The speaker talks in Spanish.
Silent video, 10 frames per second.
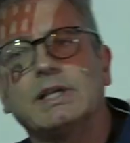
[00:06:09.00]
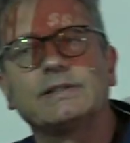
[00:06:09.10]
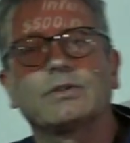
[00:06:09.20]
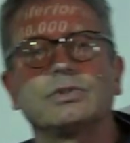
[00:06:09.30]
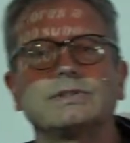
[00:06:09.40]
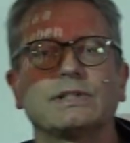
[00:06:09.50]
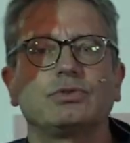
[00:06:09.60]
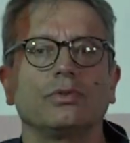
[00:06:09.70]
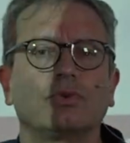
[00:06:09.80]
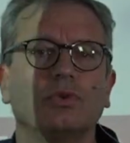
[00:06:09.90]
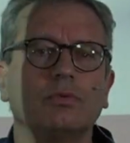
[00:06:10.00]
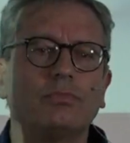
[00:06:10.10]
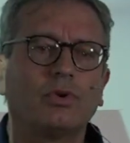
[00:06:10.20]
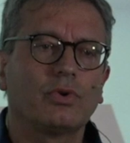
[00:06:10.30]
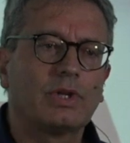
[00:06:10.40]
esa cotización con un
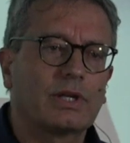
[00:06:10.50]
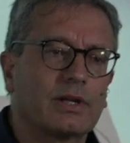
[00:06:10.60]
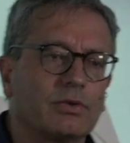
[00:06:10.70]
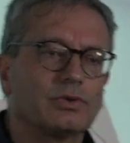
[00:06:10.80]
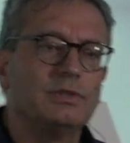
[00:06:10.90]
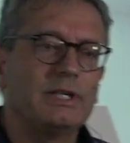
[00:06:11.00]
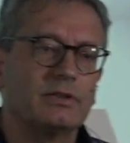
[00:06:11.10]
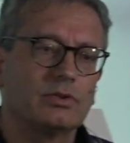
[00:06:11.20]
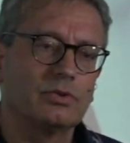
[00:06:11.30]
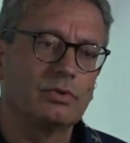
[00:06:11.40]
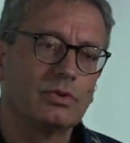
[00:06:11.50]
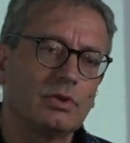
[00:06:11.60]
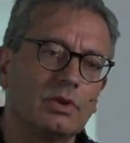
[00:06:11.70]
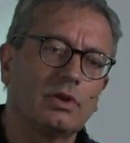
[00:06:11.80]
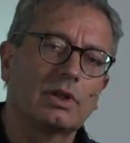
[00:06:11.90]
bono de reconocimiento,
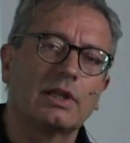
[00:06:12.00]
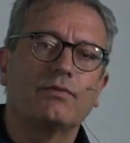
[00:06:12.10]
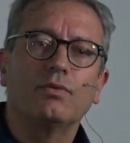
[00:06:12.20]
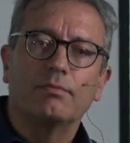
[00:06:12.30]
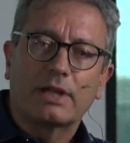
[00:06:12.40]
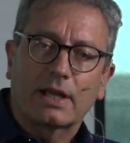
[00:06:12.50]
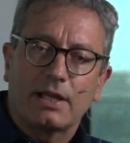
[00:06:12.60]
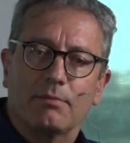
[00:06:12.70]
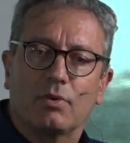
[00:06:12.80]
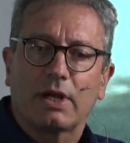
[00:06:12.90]
que fue un mecanismo